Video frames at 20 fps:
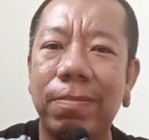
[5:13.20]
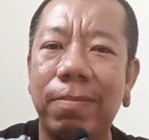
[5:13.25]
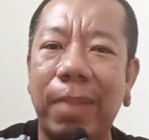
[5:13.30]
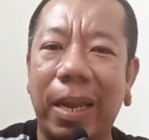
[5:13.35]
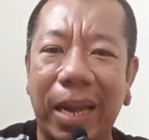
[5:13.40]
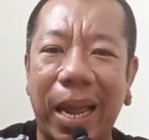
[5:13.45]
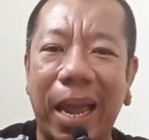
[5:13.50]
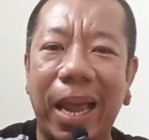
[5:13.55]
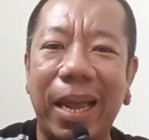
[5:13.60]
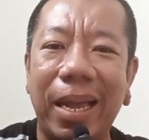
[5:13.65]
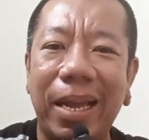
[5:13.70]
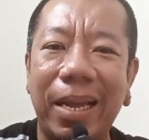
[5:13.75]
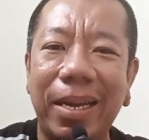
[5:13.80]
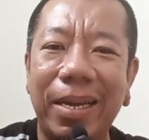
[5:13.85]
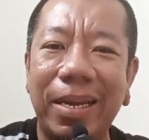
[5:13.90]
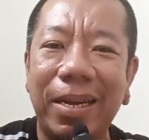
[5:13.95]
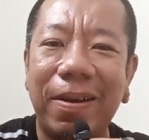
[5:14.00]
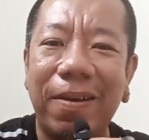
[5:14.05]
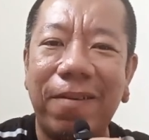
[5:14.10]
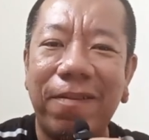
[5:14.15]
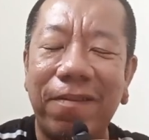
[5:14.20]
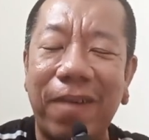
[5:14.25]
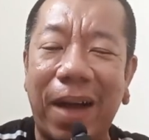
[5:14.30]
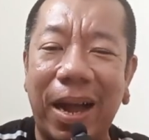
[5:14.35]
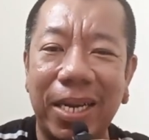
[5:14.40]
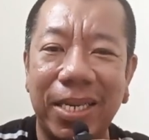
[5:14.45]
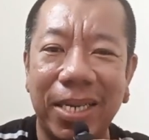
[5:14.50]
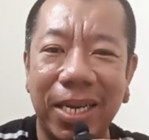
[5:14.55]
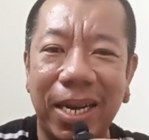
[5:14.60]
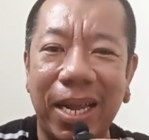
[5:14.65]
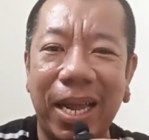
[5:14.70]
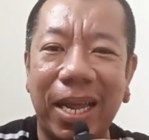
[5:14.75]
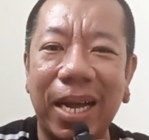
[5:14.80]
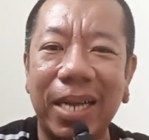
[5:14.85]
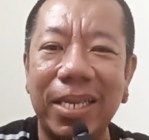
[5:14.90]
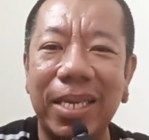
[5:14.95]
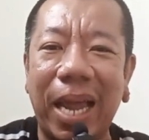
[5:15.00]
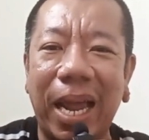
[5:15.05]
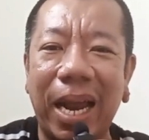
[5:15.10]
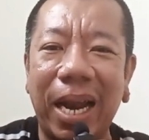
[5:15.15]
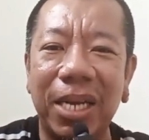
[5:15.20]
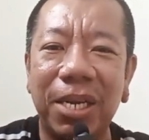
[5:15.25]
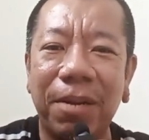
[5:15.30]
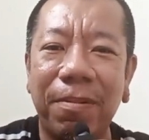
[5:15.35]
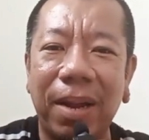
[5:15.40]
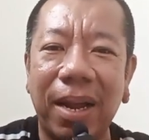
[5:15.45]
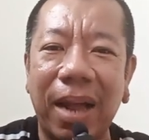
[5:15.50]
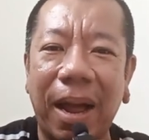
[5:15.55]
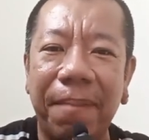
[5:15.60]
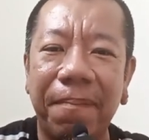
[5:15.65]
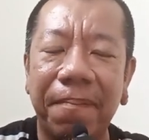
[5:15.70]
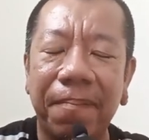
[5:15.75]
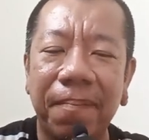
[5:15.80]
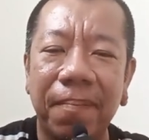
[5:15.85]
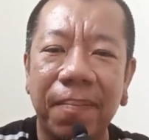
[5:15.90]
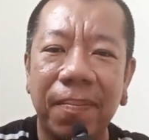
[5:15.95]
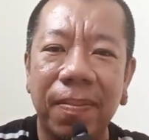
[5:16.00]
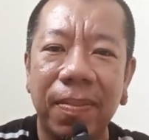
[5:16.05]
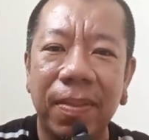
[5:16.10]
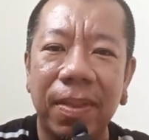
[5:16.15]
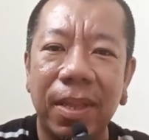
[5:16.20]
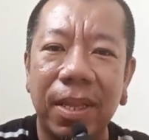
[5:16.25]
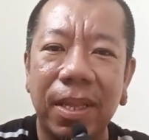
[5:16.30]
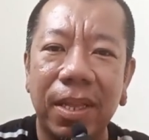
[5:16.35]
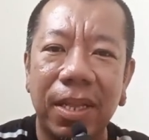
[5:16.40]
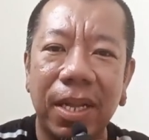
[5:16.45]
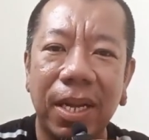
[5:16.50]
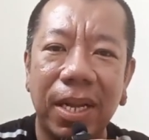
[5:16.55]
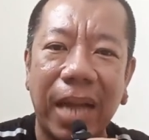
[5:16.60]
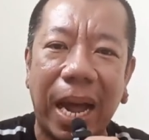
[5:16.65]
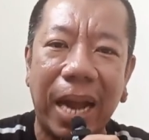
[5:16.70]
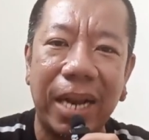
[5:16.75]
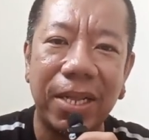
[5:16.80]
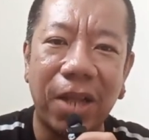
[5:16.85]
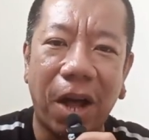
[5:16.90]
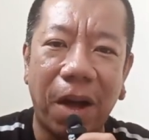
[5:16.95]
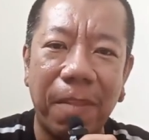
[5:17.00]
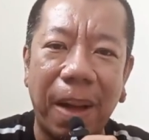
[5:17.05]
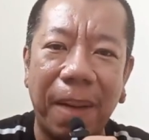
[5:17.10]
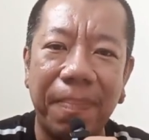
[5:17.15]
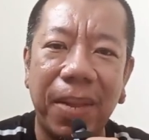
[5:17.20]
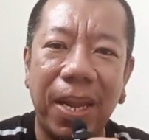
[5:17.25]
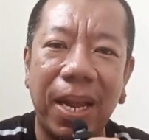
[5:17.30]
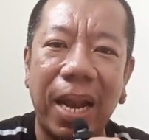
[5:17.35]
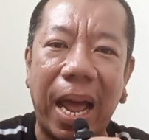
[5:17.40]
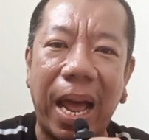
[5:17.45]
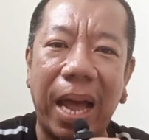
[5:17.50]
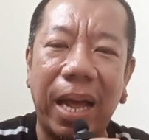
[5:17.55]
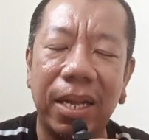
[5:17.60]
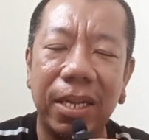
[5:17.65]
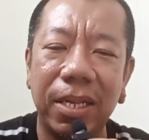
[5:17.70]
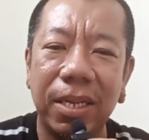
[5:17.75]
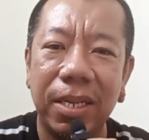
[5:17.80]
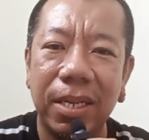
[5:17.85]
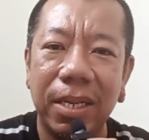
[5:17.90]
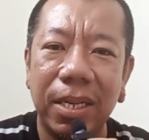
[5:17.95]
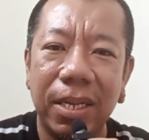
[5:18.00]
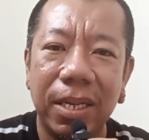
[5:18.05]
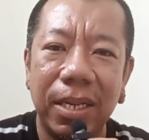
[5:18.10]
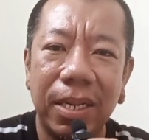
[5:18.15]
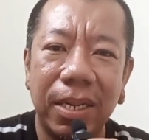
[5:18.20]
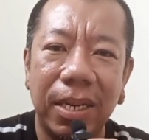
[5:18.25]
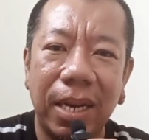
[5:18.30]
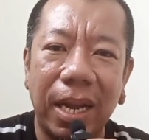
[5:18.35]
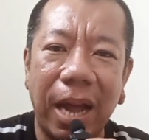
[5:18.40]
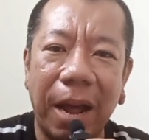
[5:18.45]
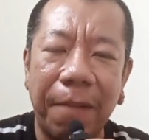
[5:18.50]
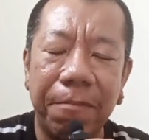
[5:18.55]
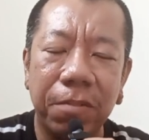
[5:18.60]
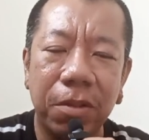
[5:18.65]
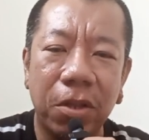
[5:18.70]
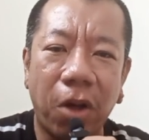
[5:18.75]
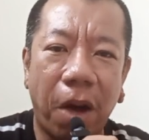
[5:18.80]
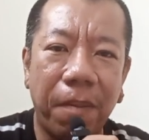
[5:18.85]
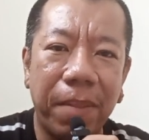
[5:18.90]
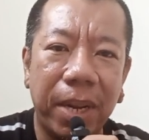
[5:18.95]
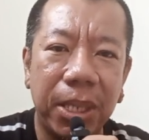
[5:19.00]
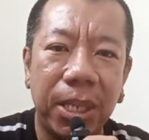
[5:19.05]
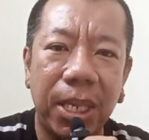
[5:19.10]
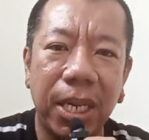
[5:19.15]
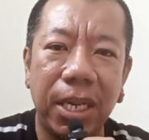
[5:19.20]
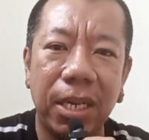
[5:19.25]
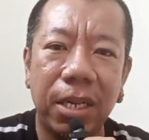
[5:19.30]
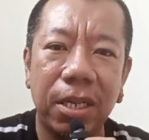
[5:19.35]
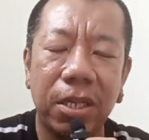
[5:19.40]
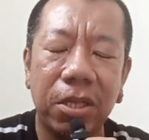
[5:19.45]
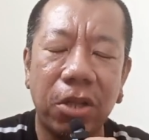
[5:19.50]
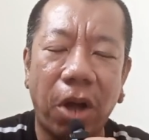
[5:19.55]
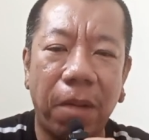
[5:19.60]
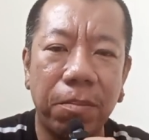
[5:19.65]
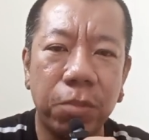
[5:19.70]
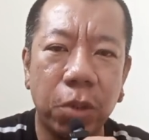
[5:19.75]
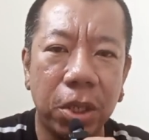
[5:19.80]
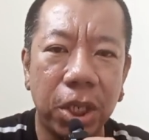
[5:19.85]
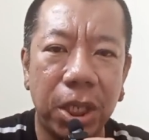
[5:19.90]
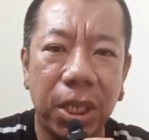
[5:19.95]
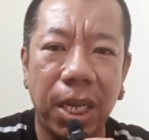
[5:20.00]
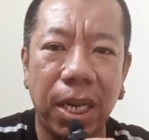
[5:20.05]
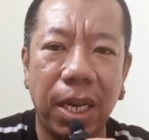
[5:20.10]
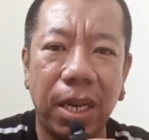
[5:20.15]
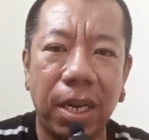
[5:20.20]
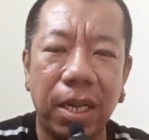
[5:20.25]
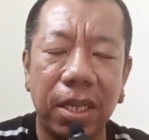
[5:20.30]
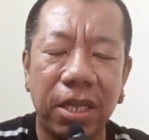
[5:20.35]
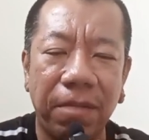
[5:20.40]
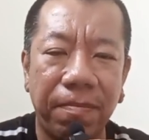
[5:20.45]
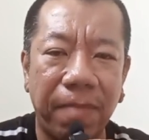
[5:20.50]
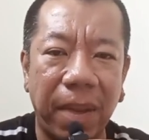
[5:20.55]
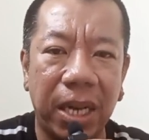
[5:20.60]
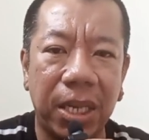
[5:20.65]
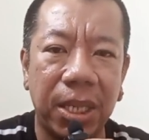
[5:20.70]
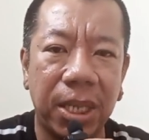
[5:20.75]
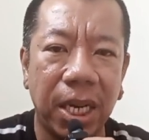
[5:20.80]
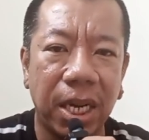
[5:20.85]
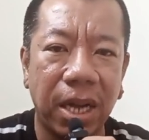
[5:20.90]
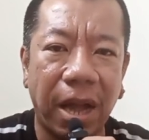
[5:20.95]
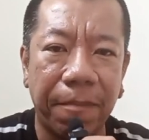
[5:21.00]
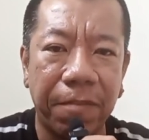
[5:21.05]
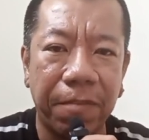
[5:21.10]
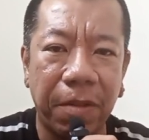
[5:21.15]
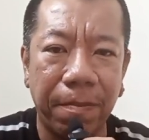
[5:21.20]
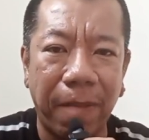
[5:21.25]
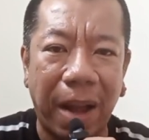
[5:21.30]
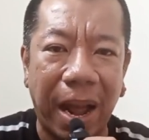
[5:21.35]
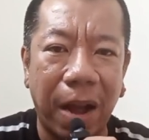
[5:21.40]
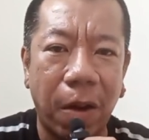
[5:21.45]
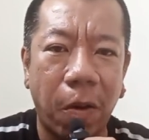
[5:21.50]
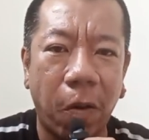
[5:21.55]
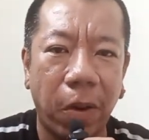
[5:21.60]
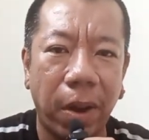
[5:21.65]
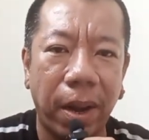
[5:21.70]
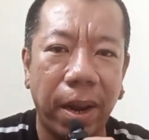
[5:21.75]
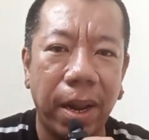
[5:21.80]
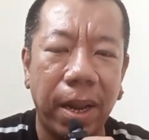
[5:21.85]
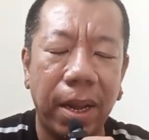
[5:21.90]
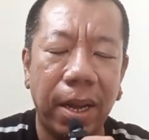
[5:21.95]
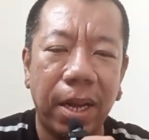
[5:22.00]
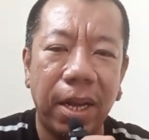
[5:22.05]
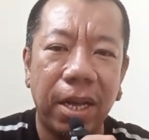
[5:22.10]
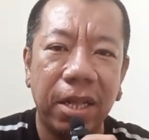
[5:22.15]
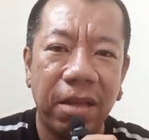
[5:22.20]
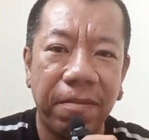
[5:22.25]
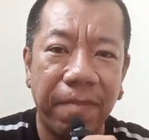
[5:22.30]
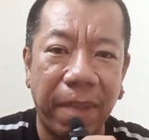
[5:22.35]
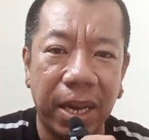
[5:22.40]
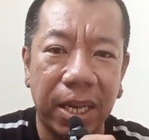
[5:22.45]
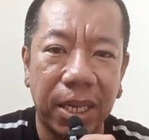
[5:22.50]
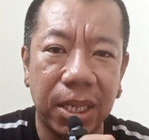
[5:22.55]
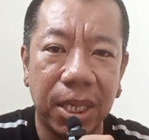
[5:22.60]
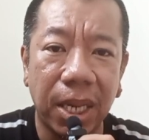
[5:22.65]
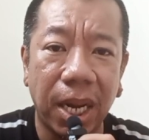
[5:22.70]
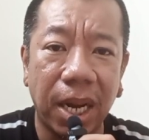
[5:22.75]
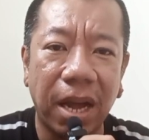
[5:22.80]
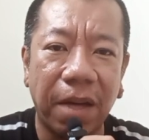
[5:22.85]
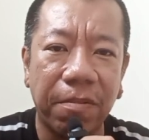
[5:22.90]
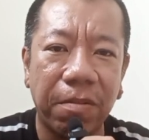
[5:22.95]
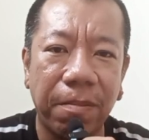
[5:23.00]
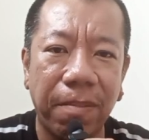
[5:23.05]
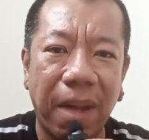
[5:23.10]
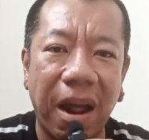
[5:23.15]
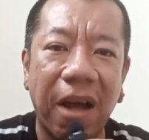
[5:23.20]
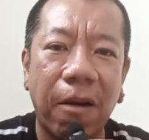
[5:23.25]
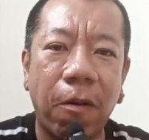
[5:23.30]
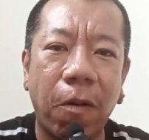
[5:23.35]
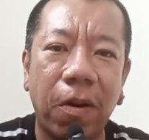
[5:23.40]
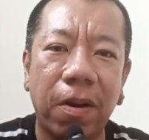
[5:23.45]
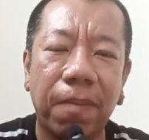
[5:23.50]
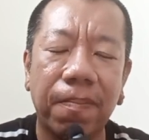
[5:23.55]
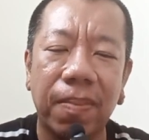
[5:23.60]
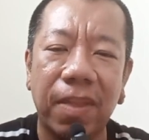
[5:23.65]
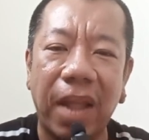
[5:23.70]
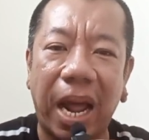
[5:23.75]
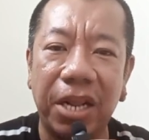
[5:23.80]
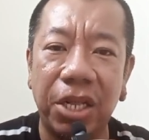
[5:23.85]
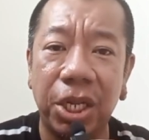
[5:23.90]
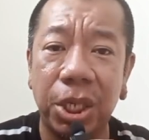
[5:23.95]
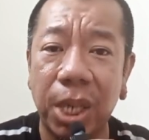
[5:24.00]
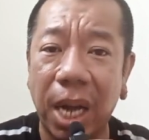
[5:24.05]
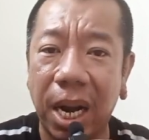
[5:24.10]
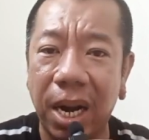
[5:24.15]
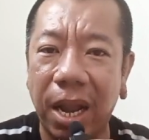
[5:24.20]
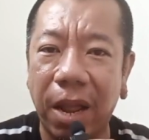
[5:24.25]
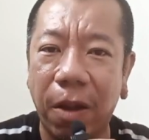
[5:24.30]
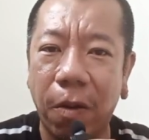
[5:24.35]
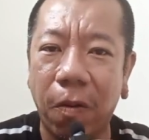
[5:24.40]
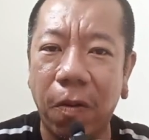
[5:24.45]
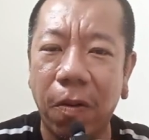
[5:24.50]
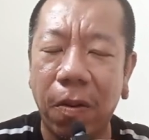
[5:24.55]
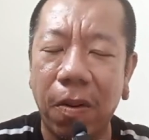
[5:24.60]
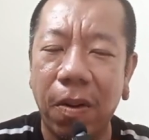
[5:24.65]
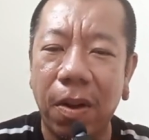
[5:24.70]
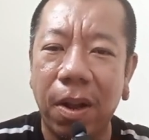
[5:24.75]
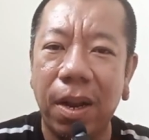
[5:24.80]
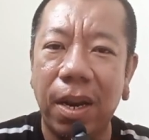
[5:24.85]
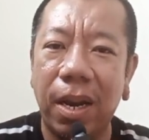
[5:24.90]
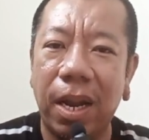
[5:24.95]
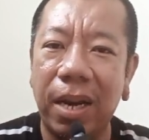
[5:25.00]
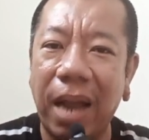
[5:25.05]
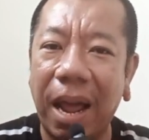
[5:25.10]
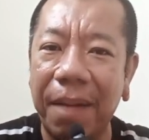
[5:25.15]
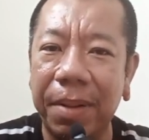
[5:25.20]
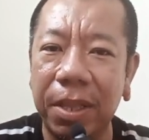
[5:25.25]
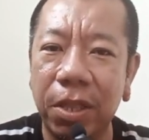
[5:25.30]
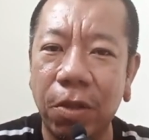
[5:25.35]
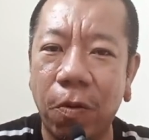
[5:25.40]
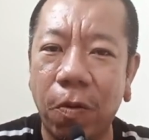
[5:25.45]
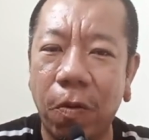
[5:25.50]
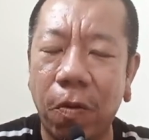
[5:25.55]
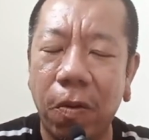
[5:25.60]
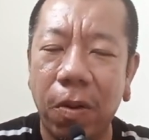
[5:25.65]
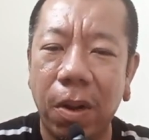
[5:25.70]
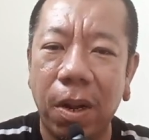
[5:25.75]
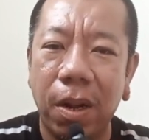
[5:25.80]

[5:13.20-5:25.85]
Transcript: เป็นไงฟังชื่อหลีก็เจ๋งแล้วใช่ไหมครับ ซึ่งการซ้อมแบบนี้แหละนะครับซ้อมให้ชิน ซ้อมจนชิน11เจอกับ 15 คน11เจอกับ 15 คนทานซิชั่นเร็ว และได้ประตู